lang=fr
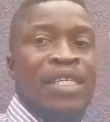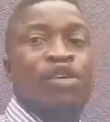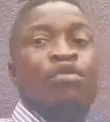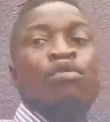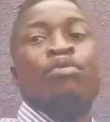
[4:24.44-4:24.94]

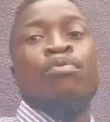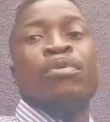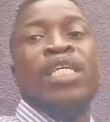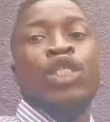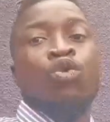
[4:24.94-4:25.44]
que
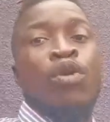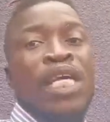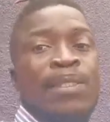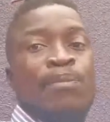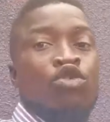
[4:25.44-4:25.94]
qu'on
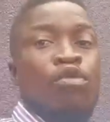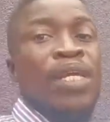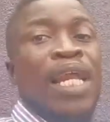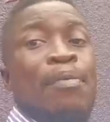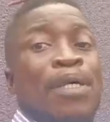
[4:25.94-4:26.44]
laisse M.
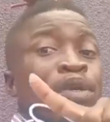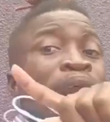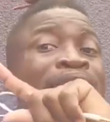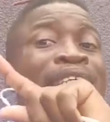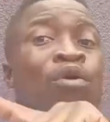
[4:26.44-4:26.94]
Bilal parce qu'il
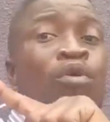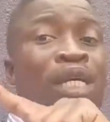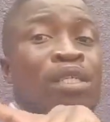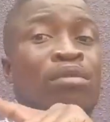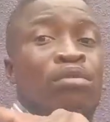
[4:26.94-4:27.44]
a dit encore
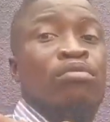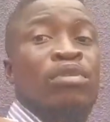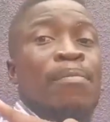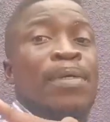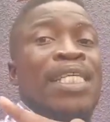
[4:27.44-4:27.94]
dans
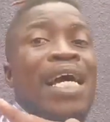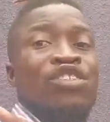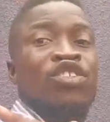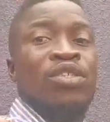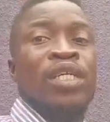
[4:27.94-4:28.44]
ses
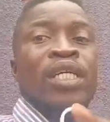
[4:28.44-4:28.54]
messages